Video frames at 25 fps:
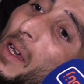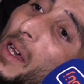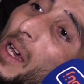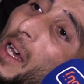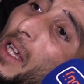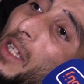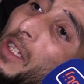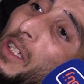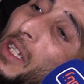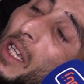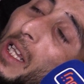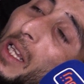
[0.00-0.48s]

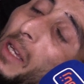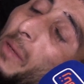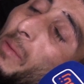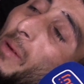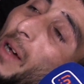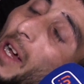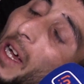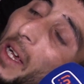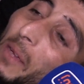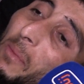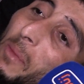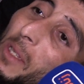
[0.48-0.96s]
هادشي اللي
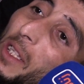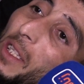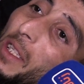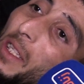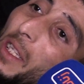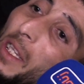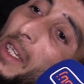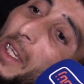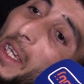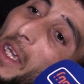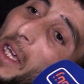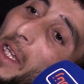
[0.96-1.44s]
باغي من
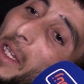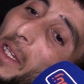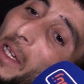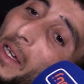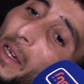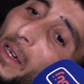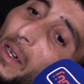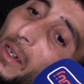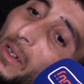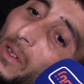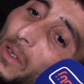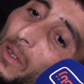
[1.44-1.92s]
الدنيا
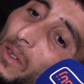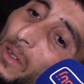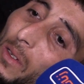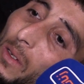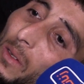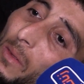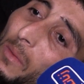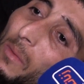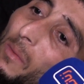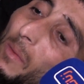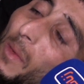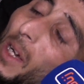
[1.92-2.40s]

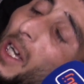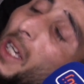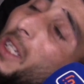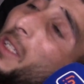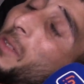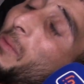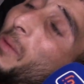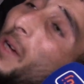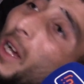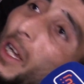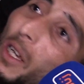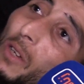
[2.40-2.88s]

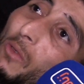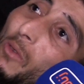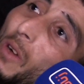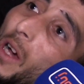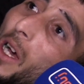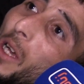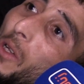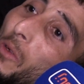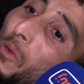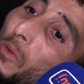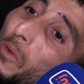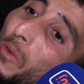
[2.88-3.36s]
بقيت باغي
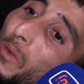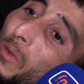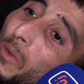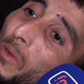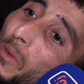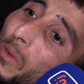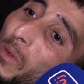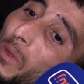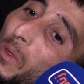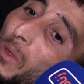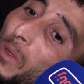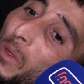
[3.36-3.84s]
والو
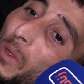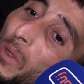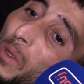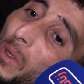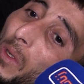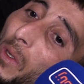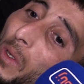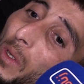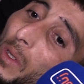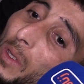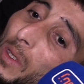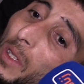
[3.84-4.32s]

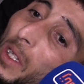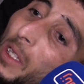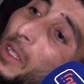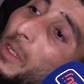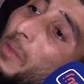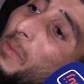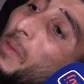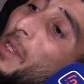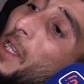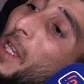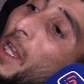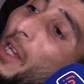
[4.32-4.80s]

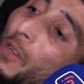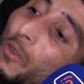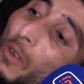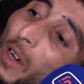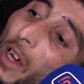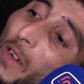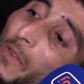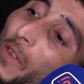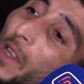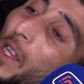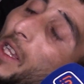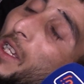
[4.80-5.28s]
تنتمنى
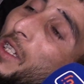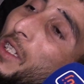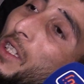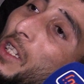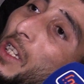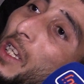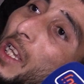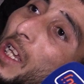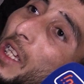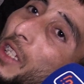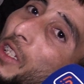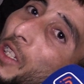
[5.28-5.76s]
نوقف على
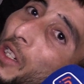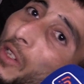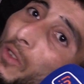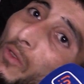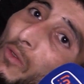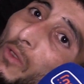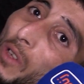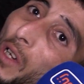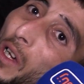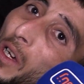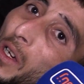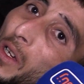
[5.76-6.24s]
رجلاتي
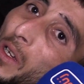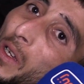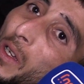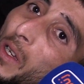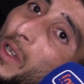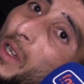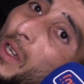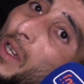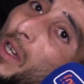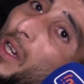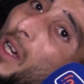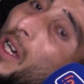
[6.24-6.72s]
اخويا
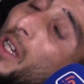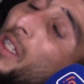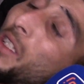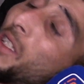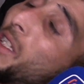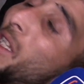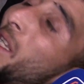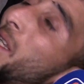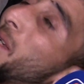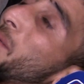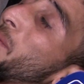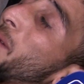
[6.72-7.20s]

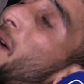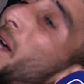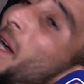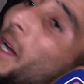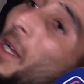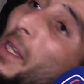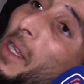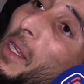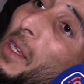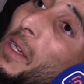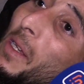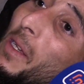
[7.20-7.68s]
هادشي اللي
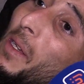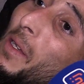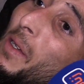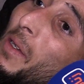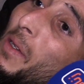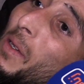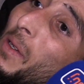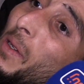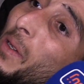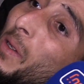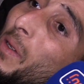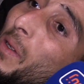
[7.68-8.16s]
باغي
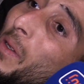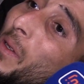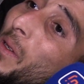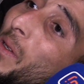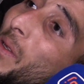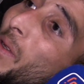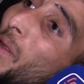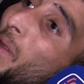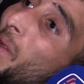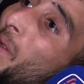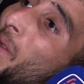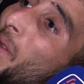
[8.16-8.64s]

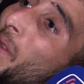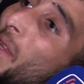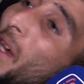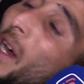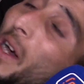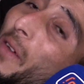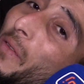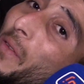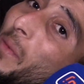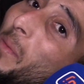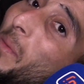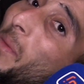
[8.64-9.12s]

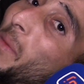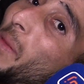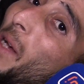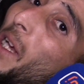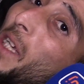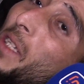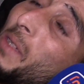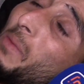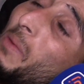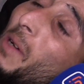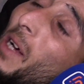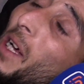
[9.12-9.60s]
صافي
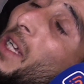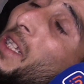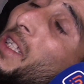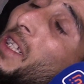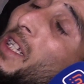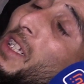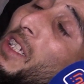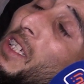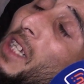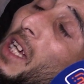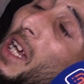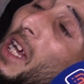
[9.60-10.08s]
مبقيتش باغي
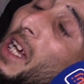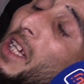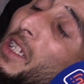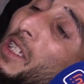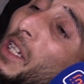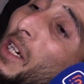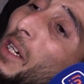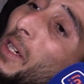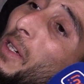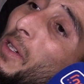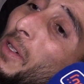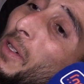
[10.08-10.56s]
حتى شي حاجه